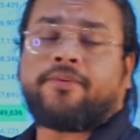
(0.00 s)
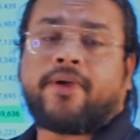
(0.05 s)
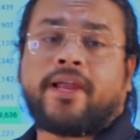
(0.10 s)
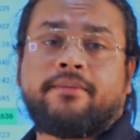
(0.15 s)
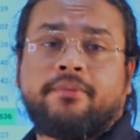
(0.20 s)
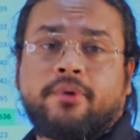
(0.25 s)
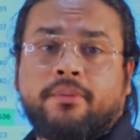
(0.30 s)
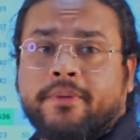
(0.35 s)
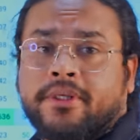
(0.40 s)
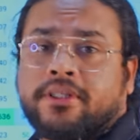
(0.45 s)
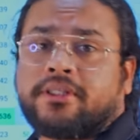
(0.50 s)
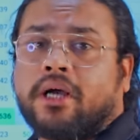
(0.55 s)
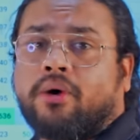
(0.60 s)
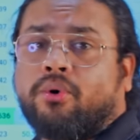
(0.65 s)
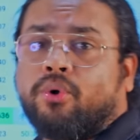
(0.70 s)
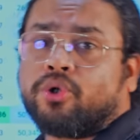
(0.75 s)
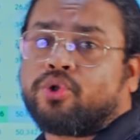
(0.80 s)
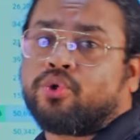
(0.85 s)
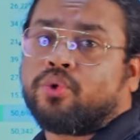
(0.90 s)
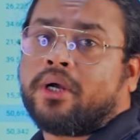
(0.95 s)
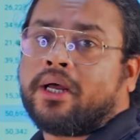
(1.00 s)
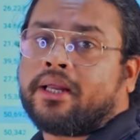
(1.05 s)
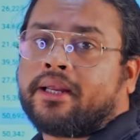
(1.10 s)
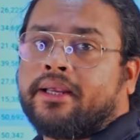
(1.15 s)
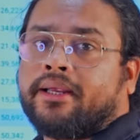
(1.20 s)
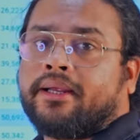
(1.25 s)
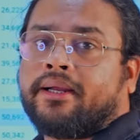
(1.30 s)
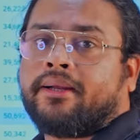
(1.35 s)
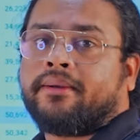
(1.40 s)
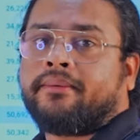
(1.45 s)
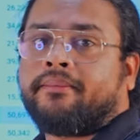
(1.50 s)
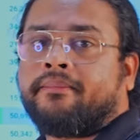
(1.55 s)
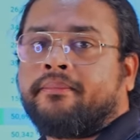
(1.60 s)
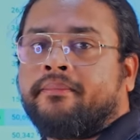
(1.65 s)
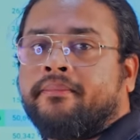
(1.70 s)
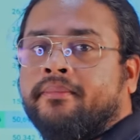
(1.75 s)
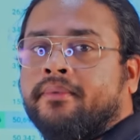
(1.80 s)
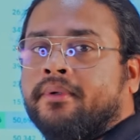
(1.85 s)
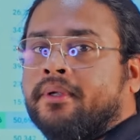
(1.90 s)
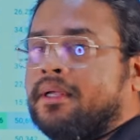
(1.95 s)
फाइव रुपीज का हो चुका रहेगा
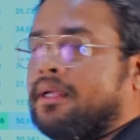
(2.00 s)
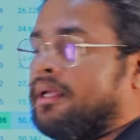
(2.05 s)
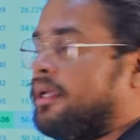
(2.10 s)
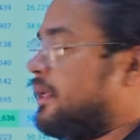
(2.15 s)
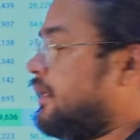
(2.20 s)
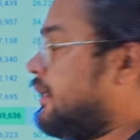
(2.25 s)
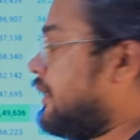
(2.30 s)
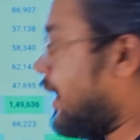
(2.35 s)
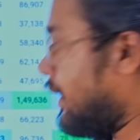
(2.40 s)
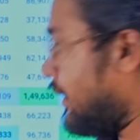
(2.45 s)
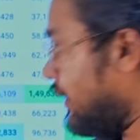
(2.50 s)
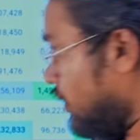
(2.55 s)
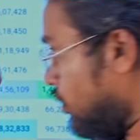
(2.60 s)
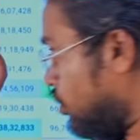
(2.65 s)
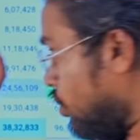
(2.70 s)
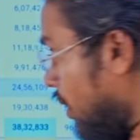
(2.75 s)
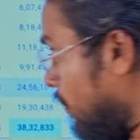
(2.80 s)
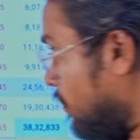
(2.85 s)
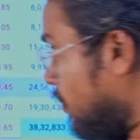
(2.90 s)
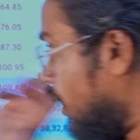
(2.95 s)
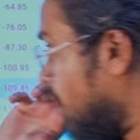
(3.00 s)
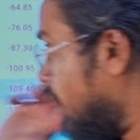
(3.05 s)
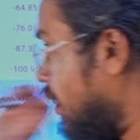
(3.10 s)
यानी कि जो हमको